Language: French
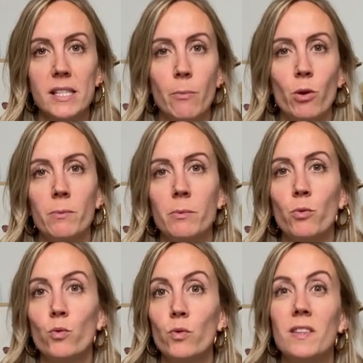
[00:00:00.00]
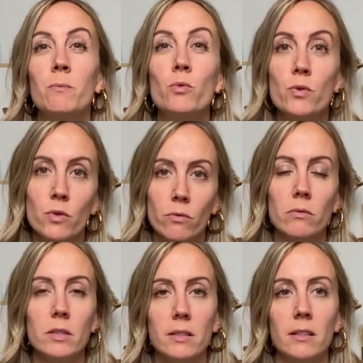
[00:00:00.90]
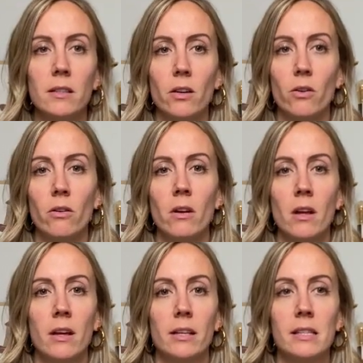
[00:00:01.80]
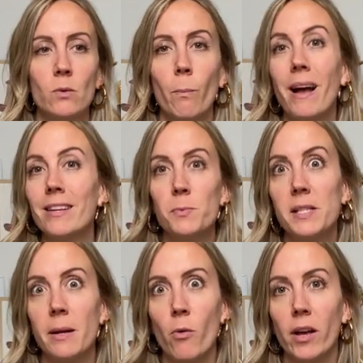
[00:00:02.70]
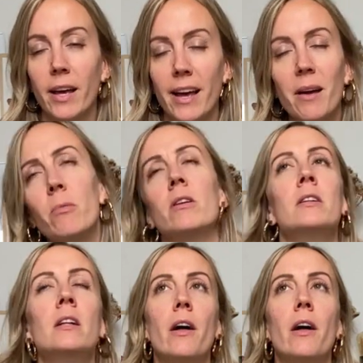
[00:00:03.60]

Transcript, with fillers: ça peut amener beaucoup d'émotions aussi euh, qui ne sont pas spécialement agréables.